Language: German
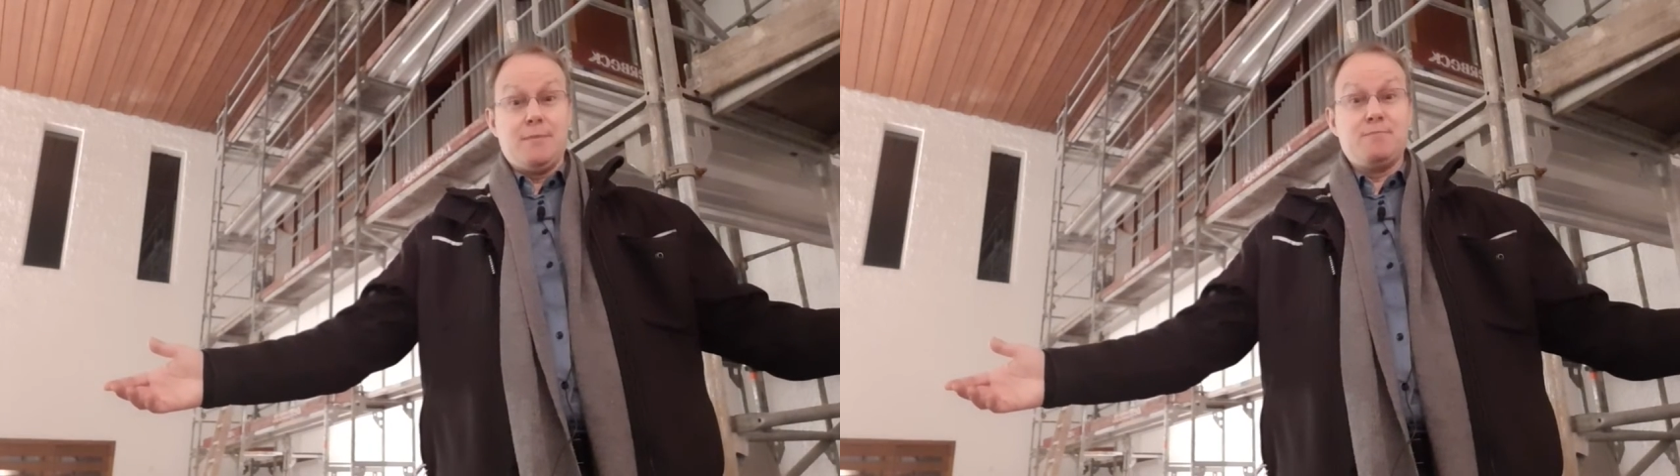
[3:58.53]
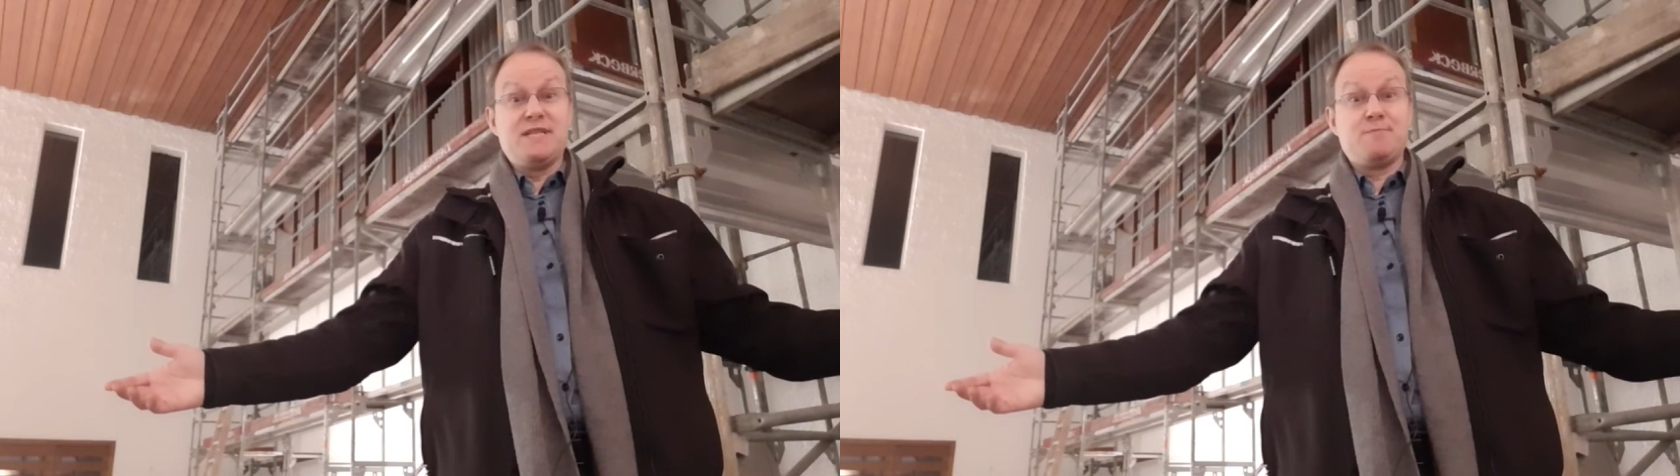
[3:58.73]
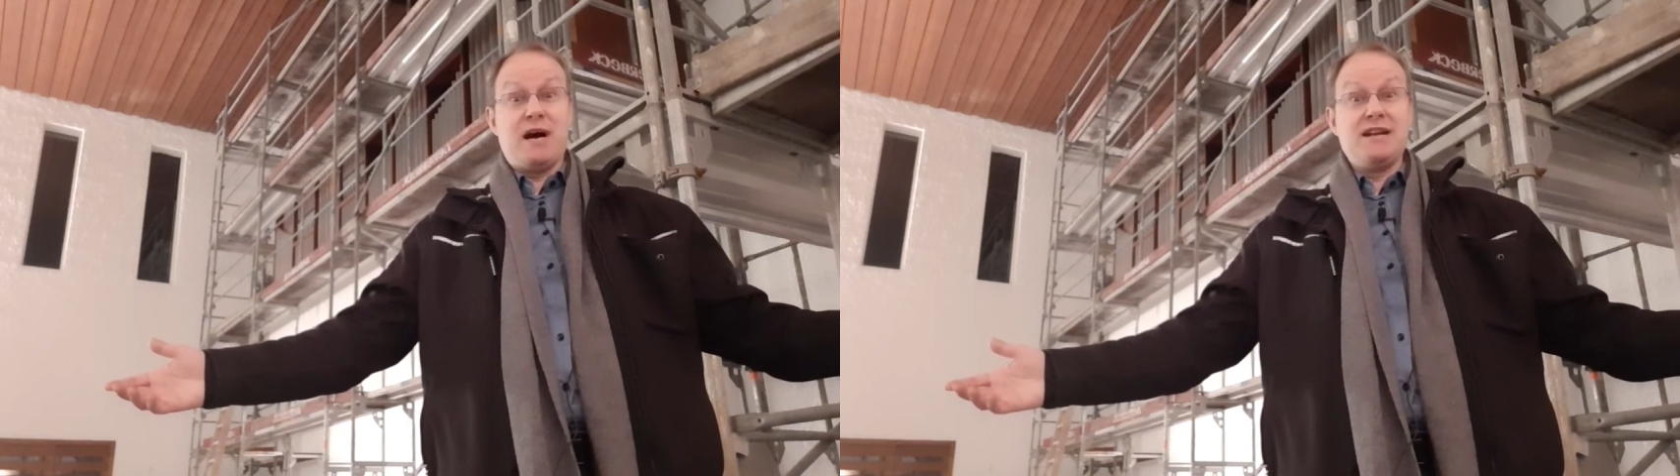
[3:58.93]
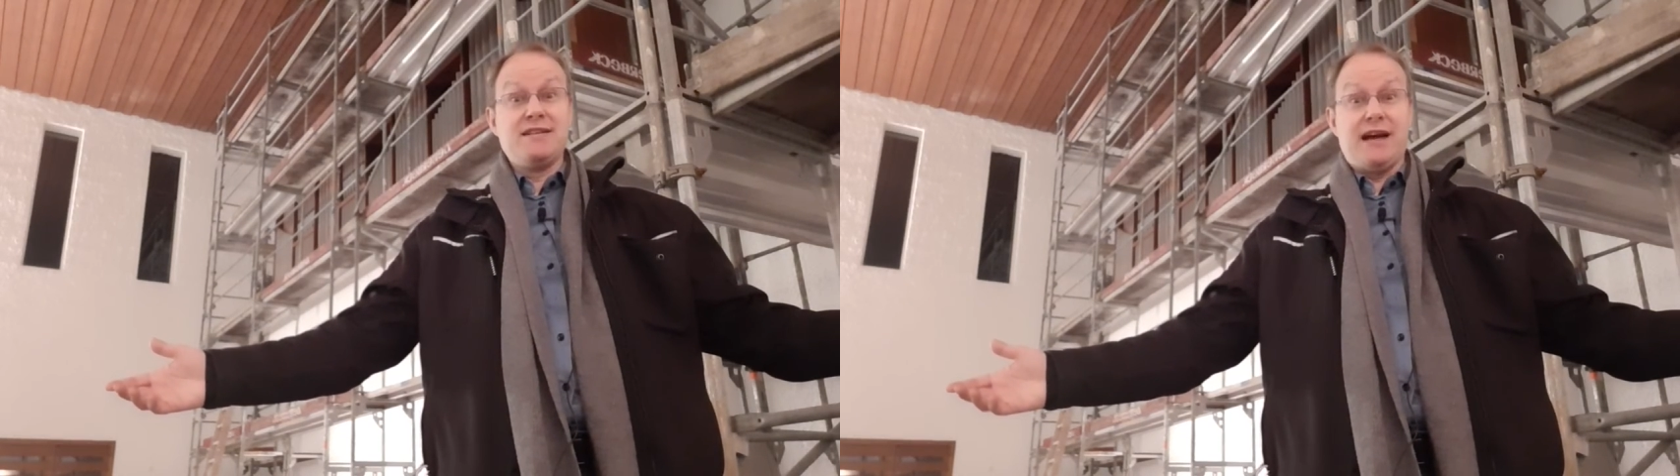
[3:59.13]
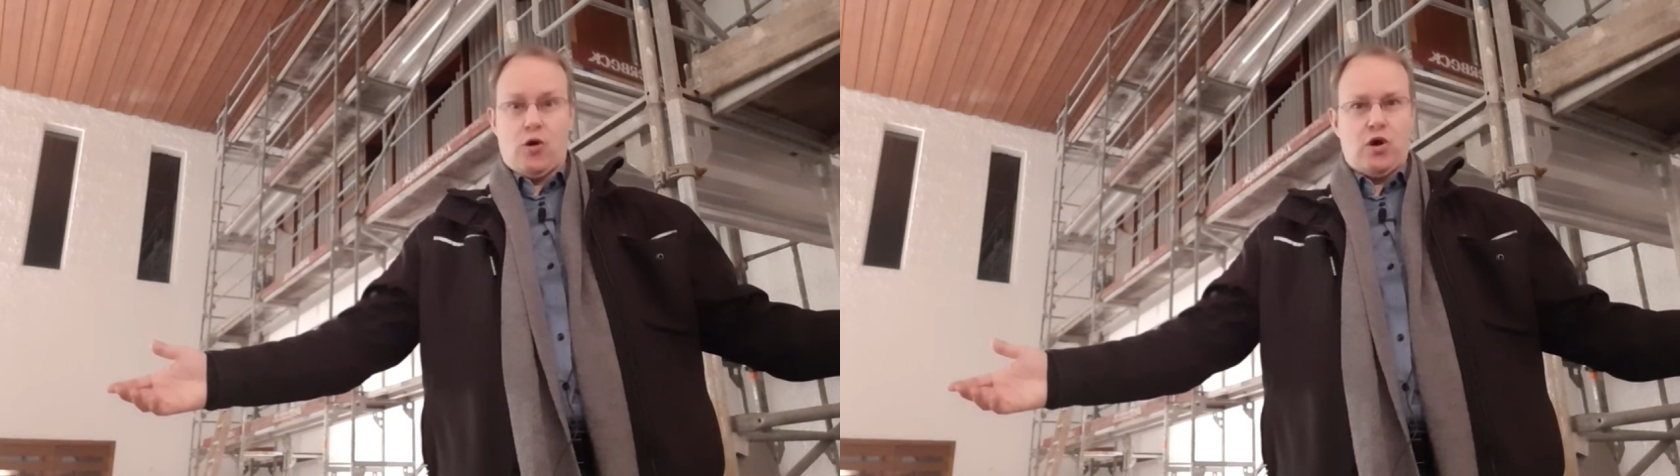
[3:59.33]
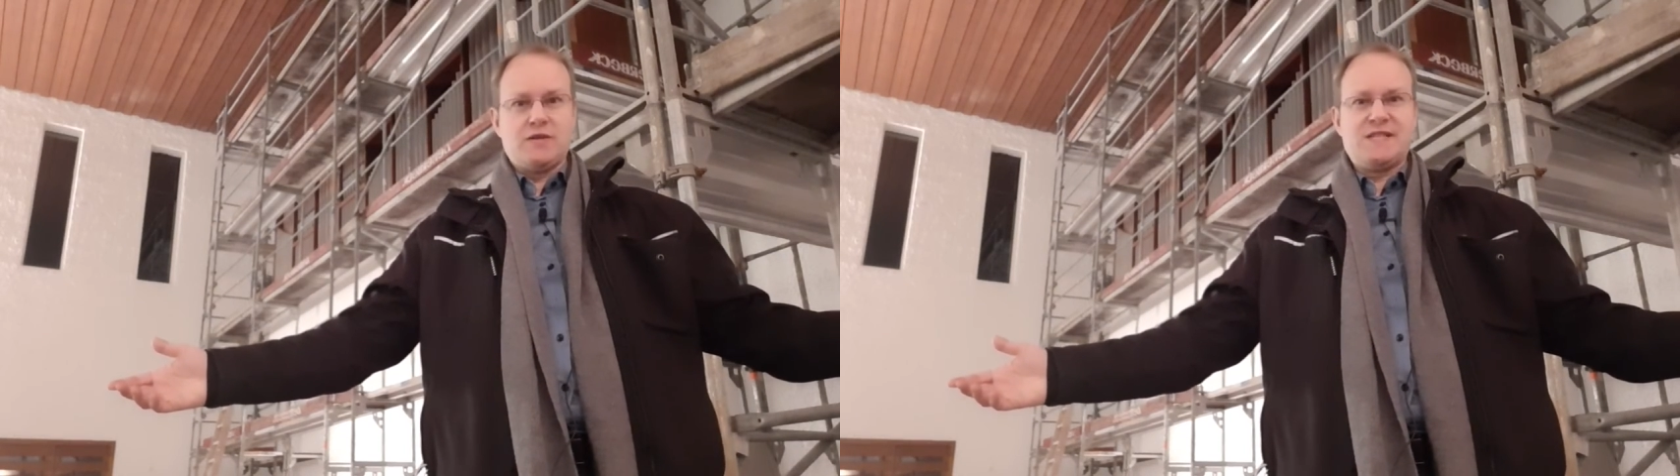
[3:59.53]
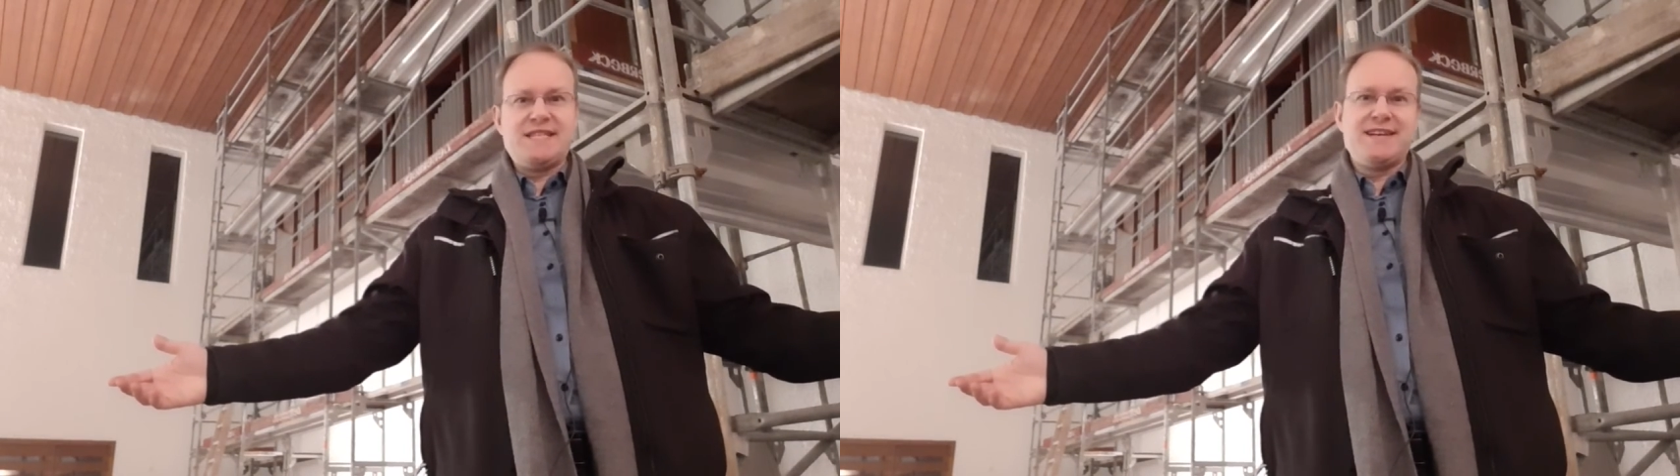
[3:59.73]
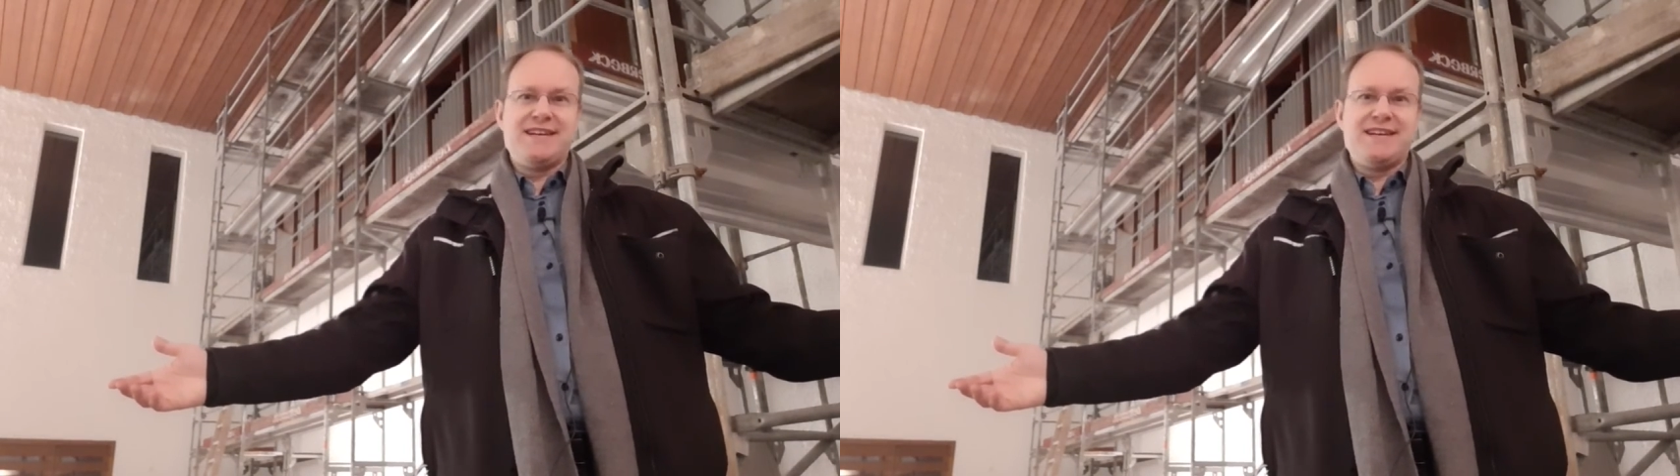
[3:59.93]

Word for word: bis bald auch aus dieser